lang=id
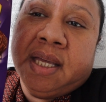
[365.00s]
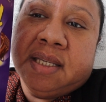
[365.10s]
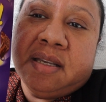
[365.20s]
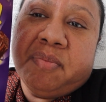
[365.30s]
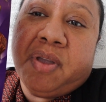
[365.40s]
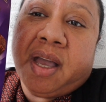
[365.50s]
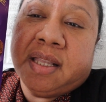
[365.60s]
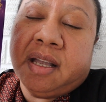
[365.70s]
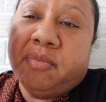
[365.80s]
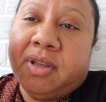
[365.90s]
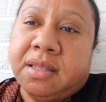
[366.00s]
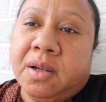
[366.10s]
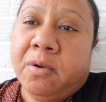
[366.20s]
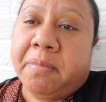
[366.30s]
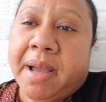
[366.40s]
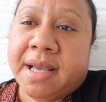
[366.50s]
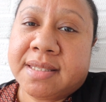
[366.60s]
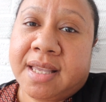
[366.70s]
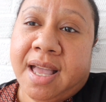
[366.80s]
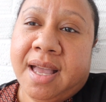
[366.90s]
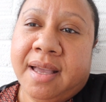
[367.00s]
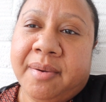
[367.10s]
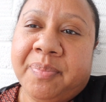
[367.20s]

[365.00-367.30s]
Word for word: saya punya anak punya telur pasca